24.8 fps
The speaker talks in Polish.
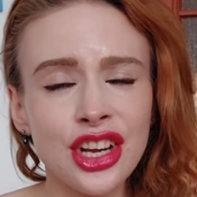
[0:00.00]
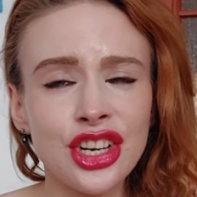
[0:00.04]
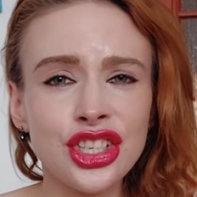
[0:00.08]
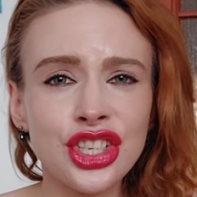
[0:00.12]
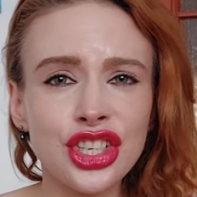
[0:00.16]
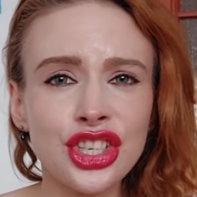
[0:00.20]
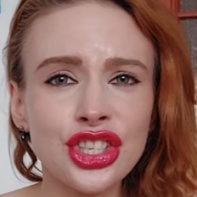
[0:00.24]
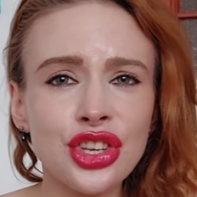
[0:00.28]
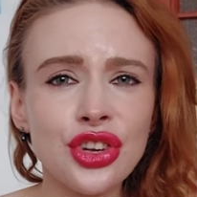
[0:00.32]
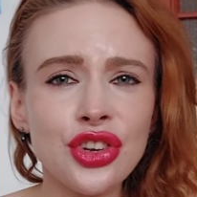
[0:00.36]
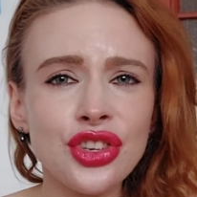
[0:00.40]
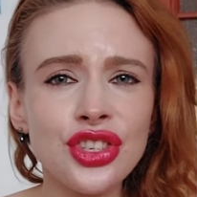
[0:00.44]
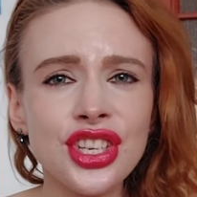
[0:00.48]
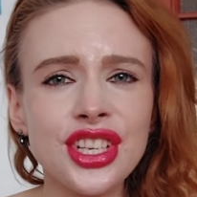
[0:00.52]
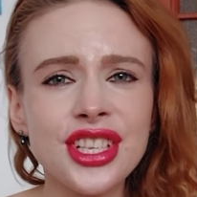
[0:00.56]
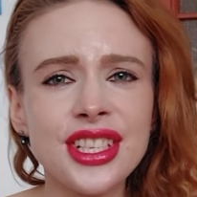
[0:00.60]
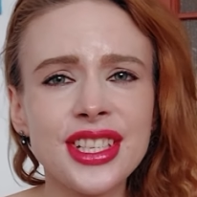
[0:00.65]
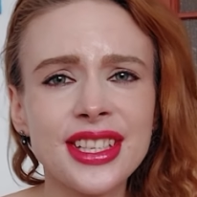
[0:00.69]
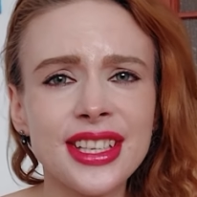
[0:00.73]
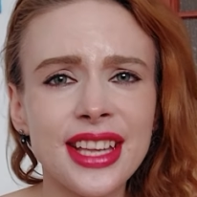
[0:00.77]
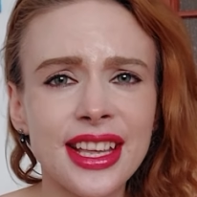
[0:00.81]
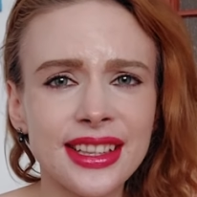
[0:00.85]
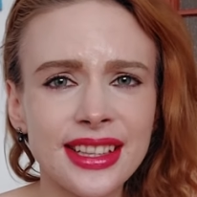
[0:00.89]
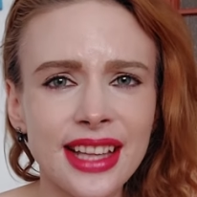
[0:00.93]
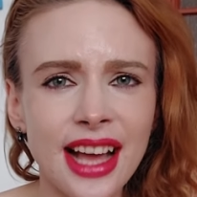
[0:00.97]
że coś
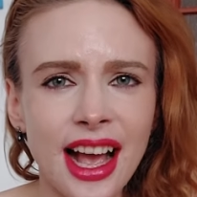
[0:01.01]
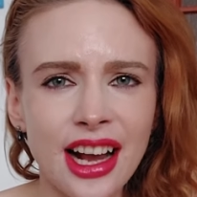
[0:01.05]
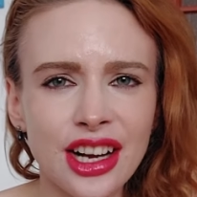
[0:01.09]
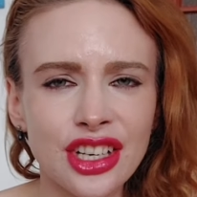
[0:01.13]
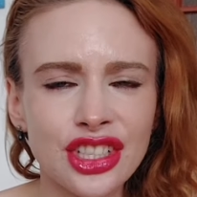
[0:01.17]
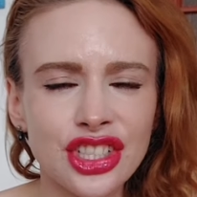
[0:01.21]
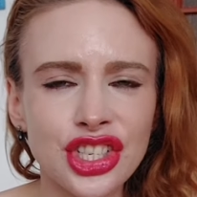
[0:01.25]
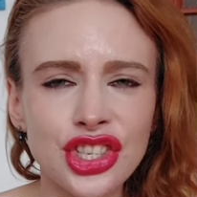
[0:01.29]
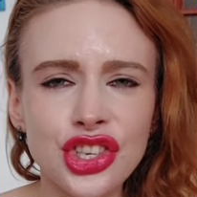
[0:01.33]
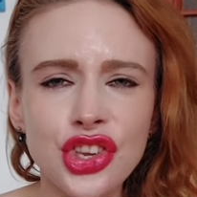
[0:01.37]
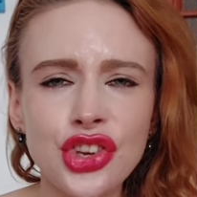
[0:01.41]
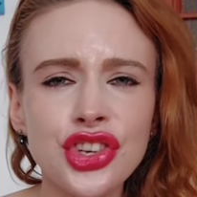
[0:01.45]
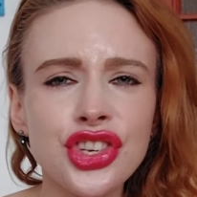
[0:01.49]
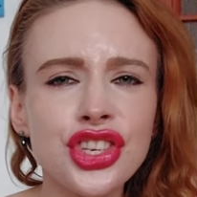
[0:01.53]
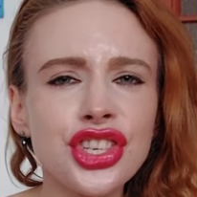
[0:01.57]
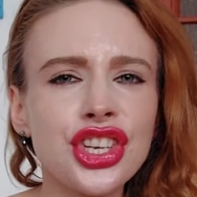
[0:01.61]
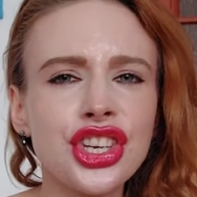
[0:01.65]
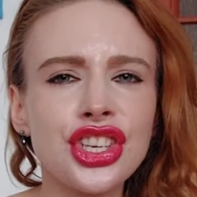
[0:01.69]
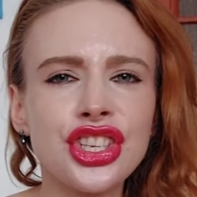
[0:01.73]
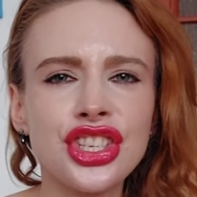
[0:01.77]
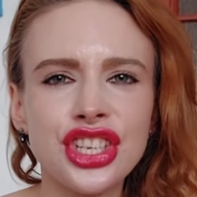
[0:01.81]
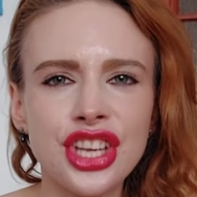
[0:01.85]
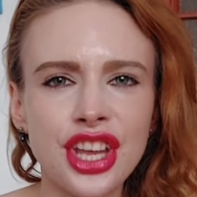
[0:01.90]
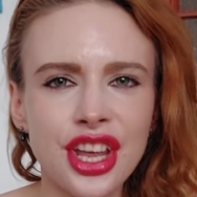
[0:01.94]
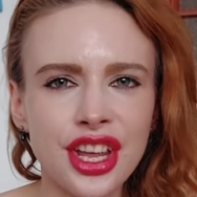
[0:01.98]
jest nie tak, że coś
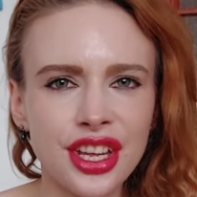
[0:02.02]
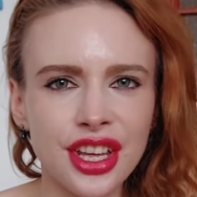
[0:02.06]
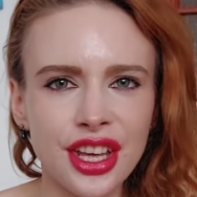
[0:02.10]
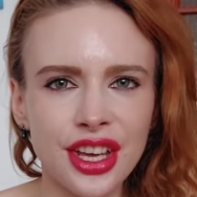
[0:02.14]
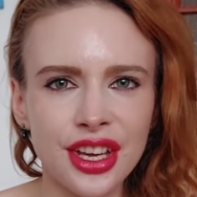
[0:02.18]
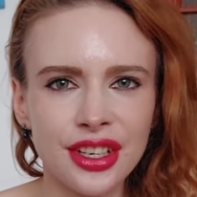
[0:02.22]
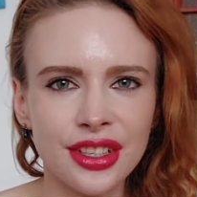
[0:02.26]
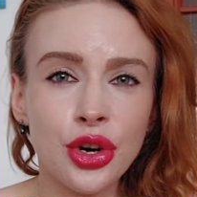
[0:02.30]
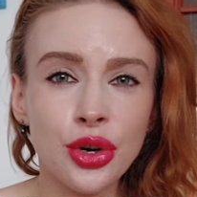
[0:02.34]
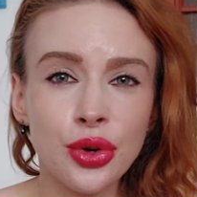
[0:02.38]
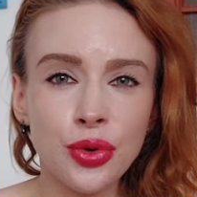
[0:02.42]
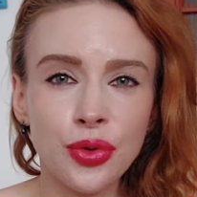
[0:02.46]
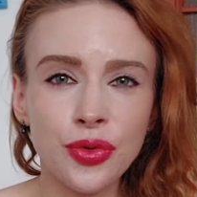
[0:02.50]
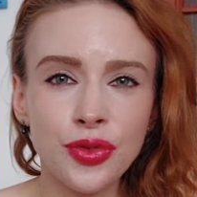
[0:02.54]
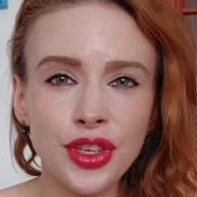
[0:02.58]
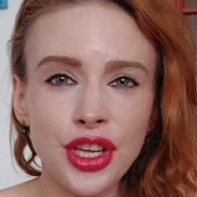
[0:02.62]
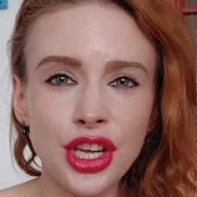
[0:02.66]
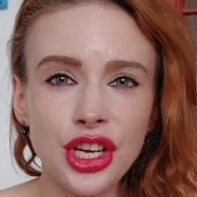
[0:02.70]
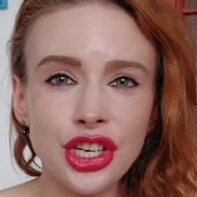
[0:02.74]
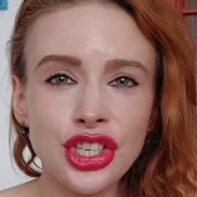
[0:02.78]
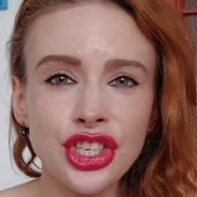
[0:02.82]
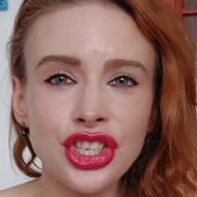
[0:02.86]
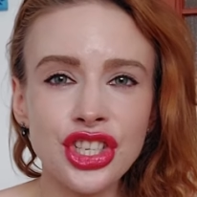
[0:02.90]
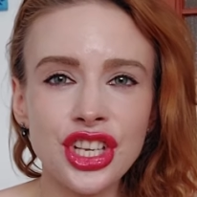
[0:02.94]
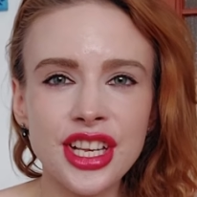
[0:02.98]
się dzieje,
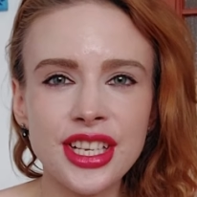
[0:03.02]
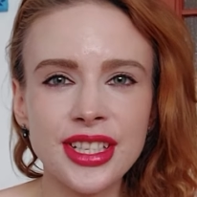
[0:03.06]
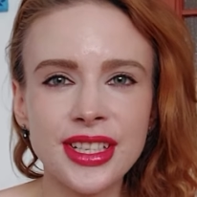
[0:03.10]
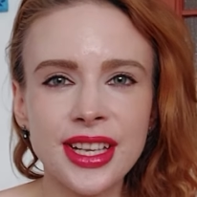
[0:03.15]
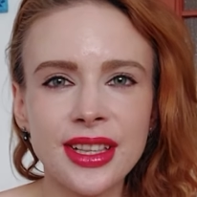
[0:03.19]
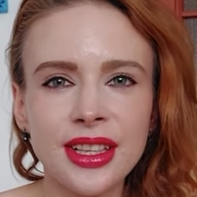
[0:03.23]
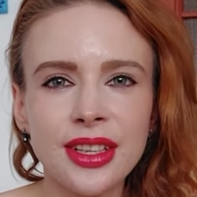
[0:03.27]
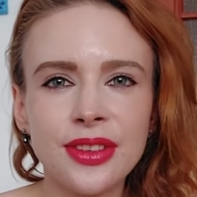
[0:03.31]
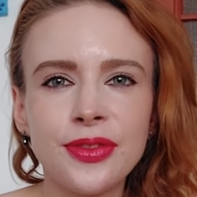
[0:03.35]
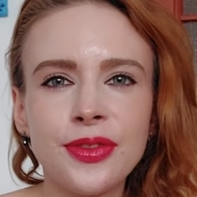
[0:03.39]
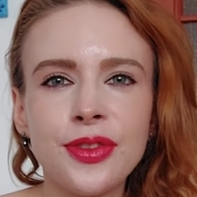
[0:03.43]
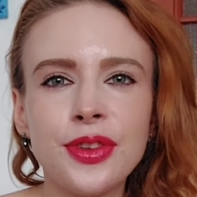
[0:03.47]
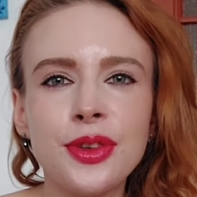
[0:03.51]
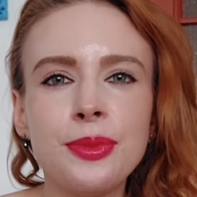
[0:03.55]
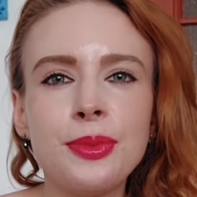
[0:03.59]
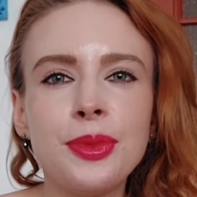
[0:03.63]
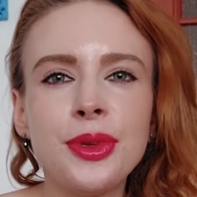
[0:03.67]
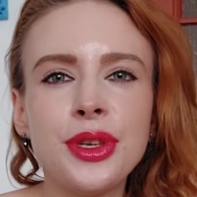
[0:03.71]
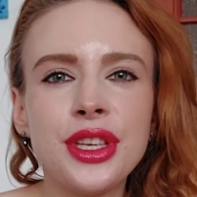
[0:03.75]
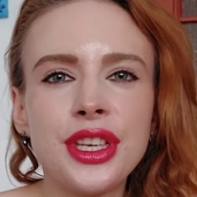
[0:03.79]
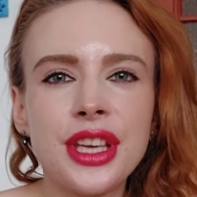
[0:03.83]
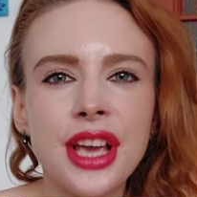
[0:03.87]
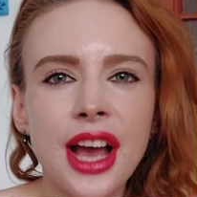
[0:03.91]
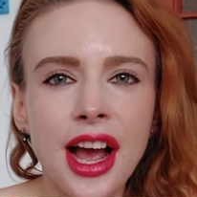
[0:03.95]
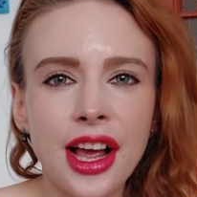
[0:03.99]
również niestety
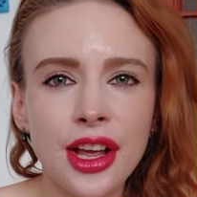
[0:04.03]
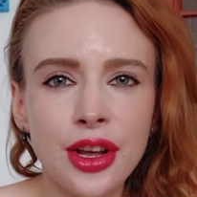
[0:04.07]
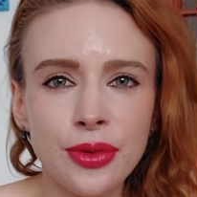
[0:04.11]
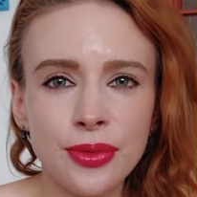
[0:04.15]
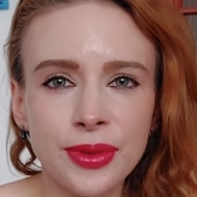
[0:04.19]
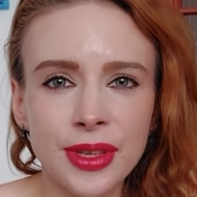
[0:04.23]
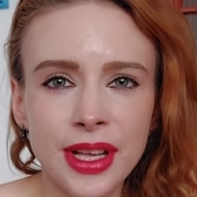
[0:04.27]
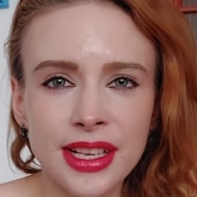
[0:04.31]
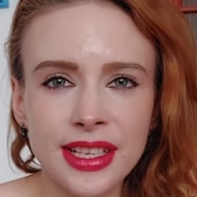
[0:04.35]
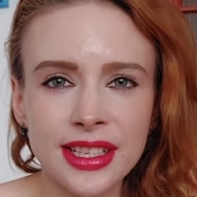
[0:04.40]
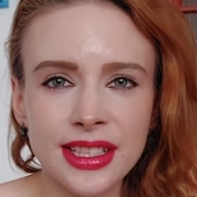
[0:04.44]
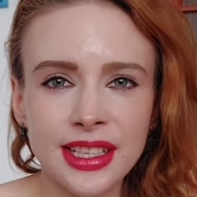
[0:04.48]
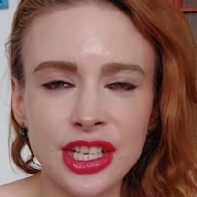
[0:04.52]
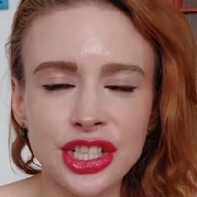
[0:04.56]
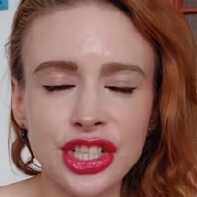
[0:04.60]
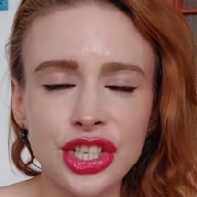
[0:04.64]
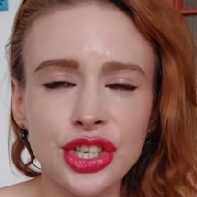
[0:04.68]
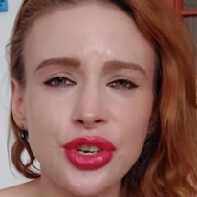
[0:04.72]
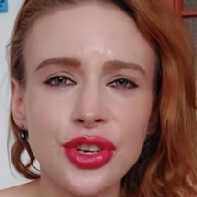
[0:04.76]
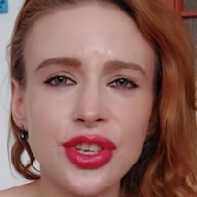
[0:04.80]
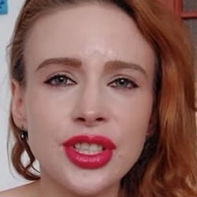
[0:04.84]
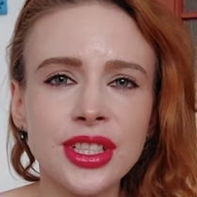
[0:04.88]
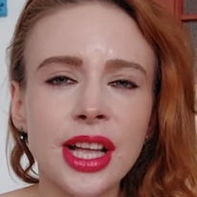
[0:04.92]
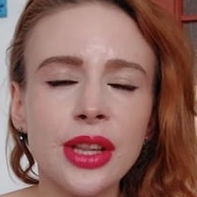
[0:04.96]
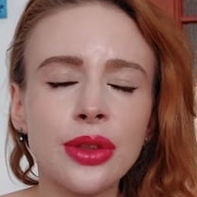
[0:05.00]
wybijają nas z
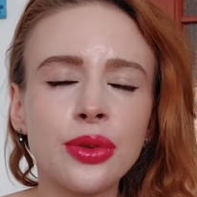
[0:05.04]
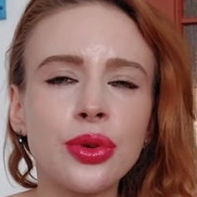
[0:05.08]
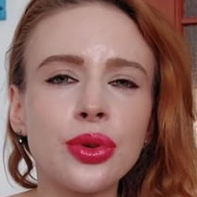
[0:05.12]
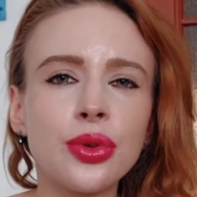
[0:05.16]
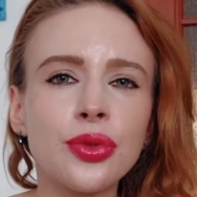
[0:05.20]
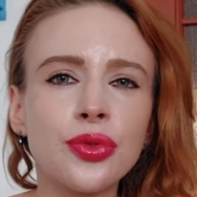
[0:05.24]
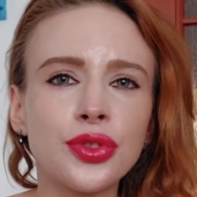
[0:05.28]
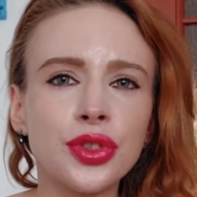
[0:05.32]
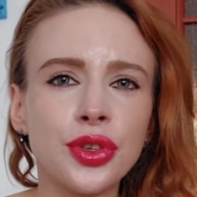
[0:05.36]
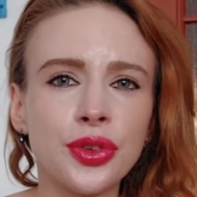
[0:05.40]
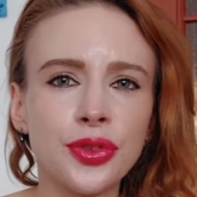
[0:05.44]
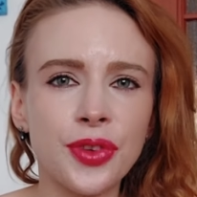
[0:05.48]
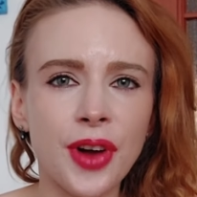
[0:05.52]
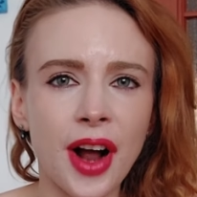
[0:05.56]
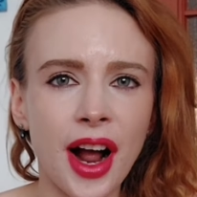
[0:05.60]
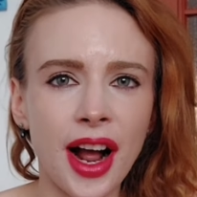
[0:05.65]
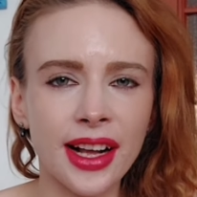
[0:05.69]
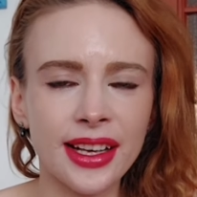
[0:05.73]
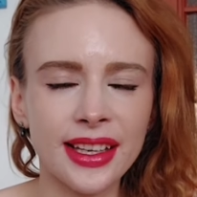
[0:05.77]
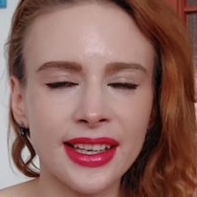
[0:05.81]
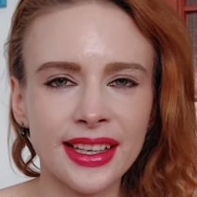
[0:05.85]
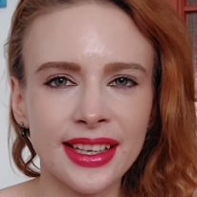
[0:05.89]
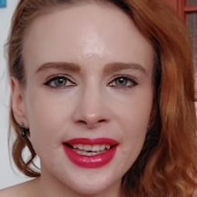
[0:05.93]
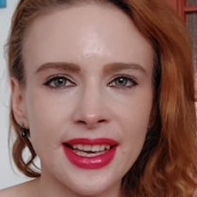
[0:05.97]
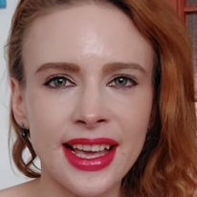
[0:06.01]
naszego stanu
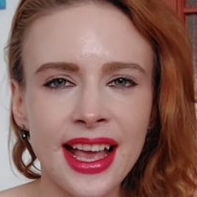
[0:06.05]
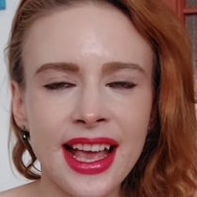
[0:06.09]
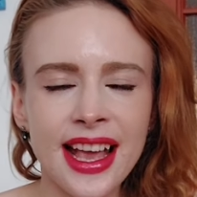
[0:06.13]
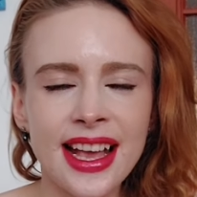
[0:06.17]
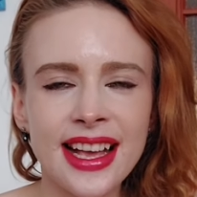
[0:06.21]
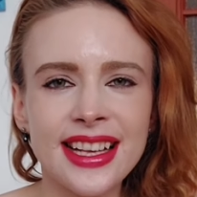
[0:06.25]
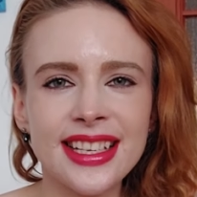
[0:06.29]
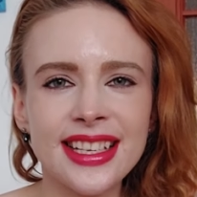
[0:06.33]
równowagi,